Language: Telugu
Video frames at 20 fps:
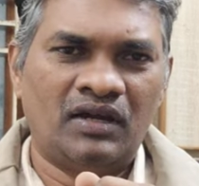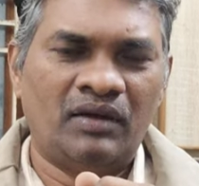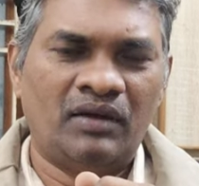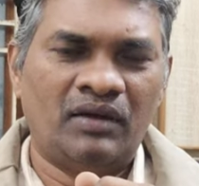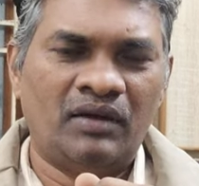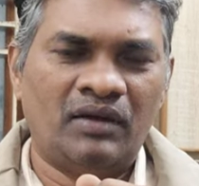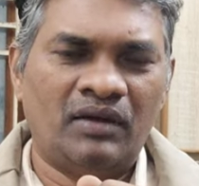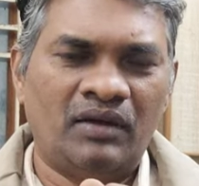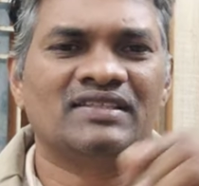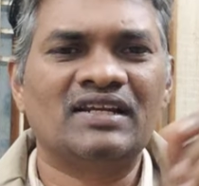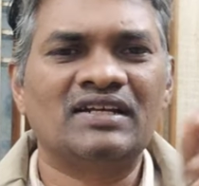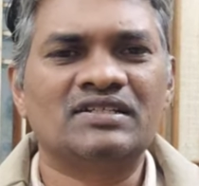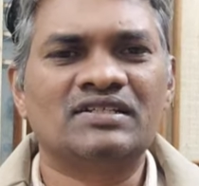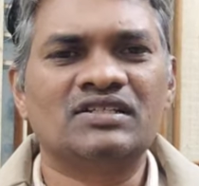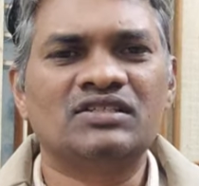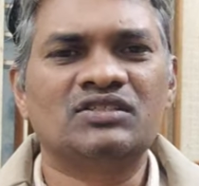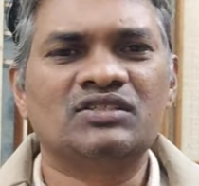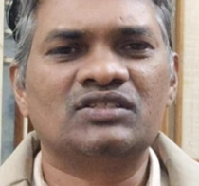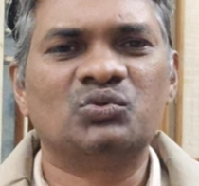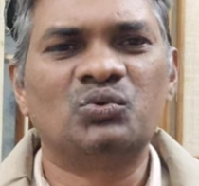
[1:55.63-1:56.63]
ఆ మెడిసిన్
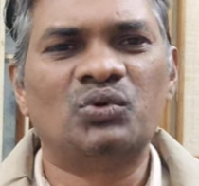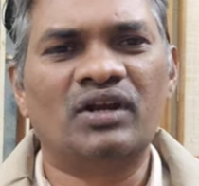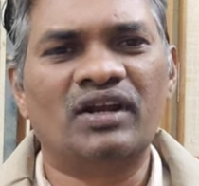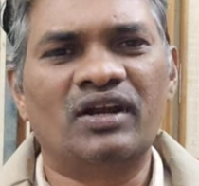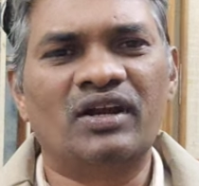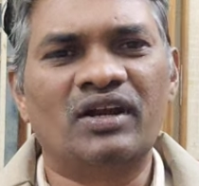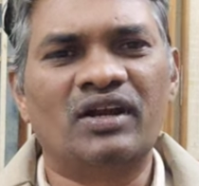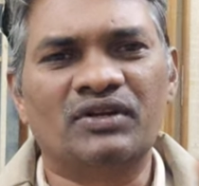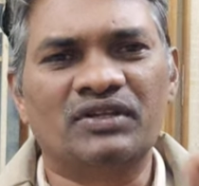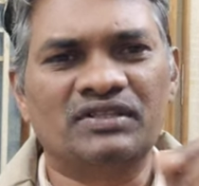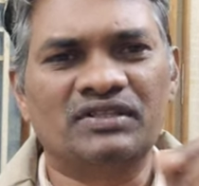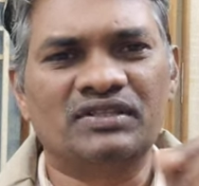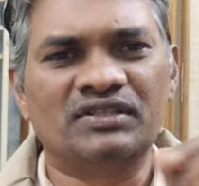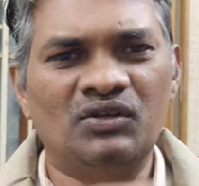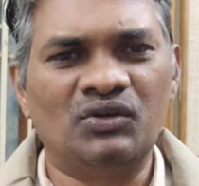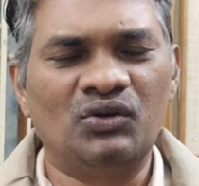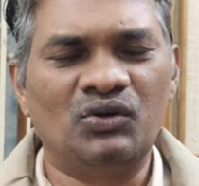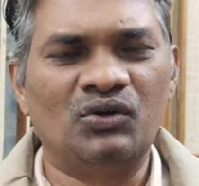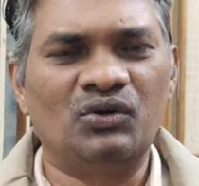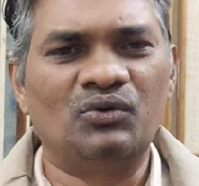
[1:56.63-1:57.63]
సెలెక్ట్ చేసి టూ హండ్రెడ్
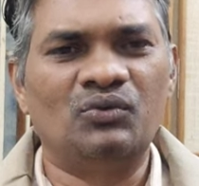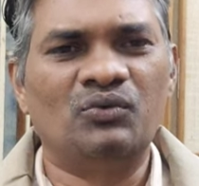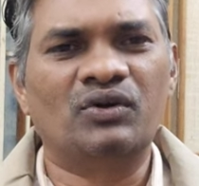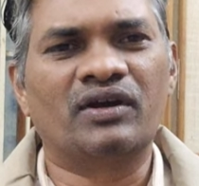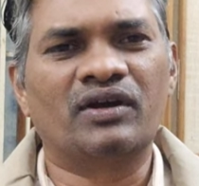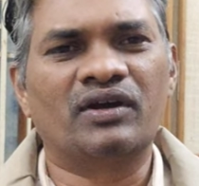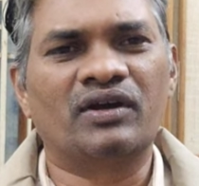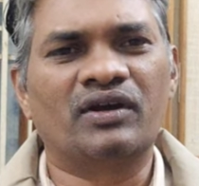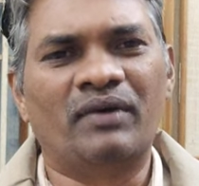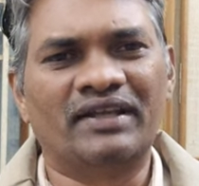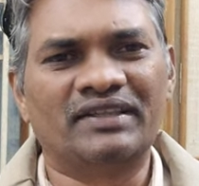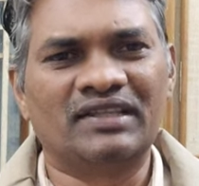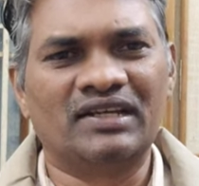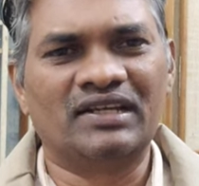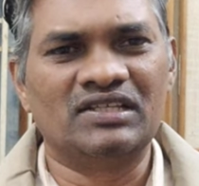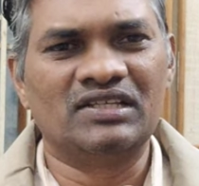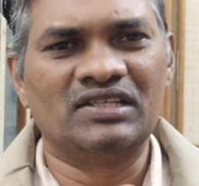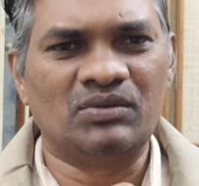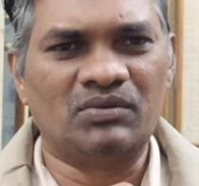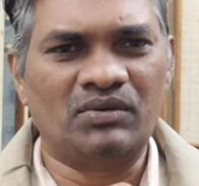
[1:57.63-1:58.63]
పొటెన్సీలో ఒక రెండు
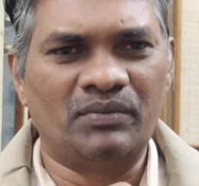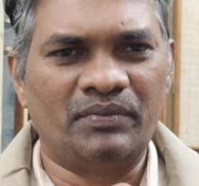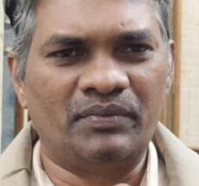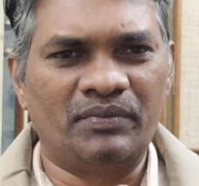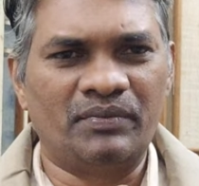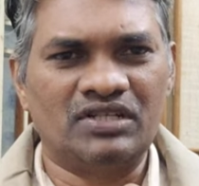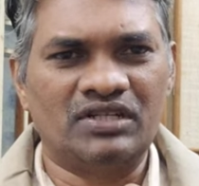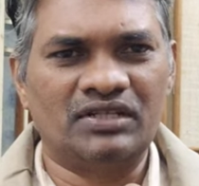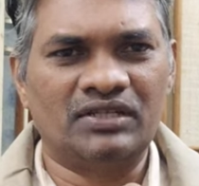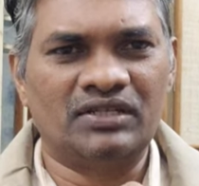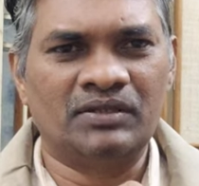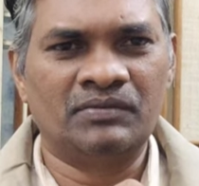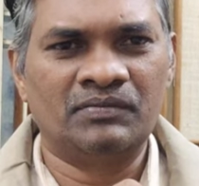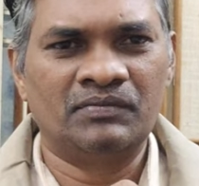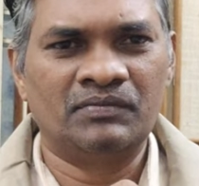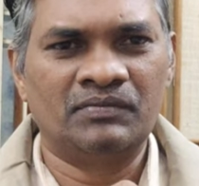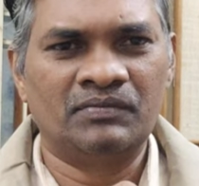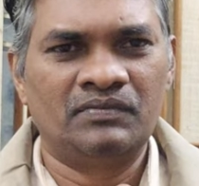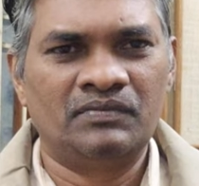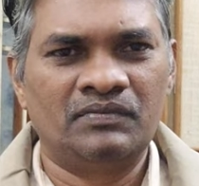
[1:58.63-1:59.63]
మాత్రలు ఇచ్చాము ఆ పేషెంట్కి
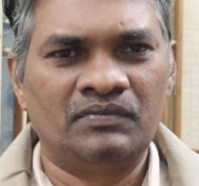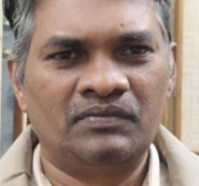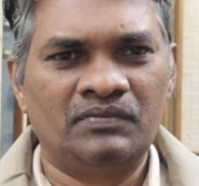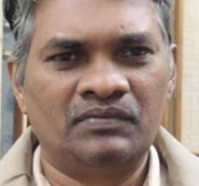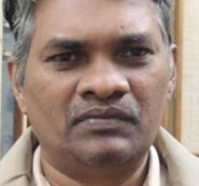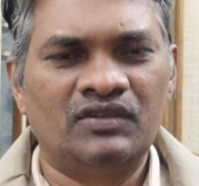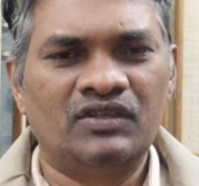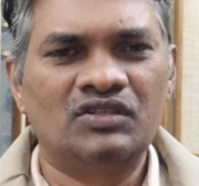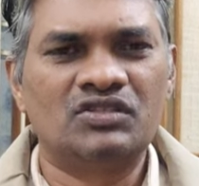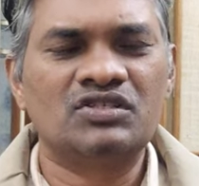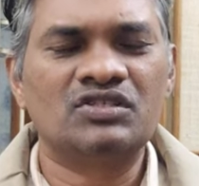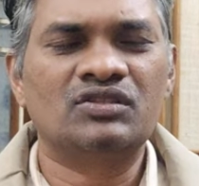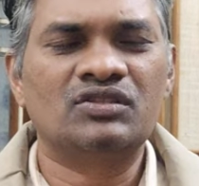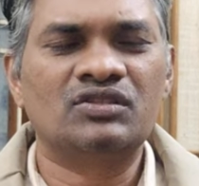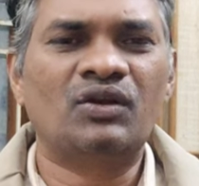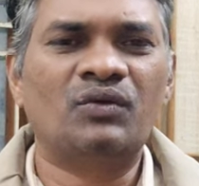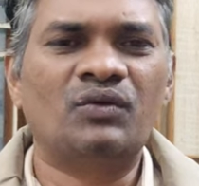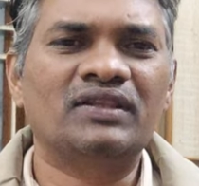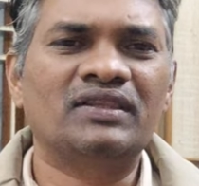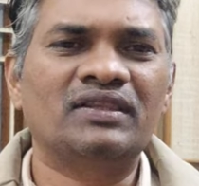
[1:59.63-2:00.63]
ఇచ్చిన
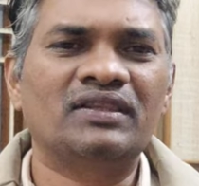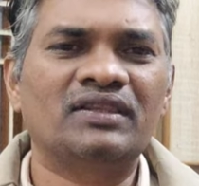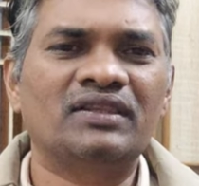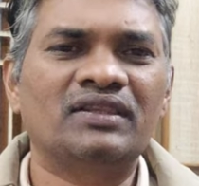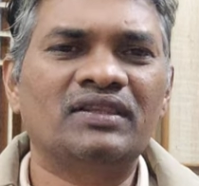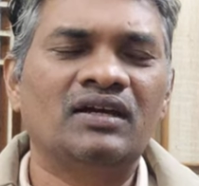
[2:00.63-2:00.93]
తర్వాత